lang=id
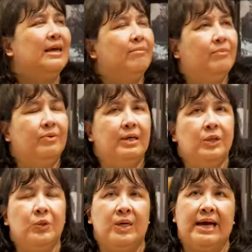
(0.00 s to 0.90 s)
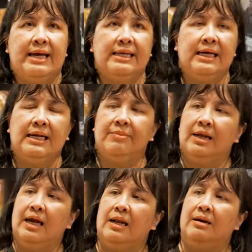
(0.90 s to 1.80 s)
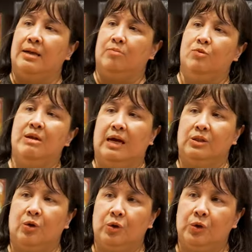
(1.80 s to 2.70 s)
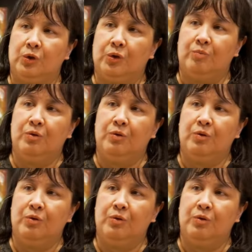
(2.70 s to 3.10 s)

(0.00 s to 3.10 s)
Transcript: nyambungnya tuh kayaknya karena mereka anak-anak muda tokoh-tokoh hmm.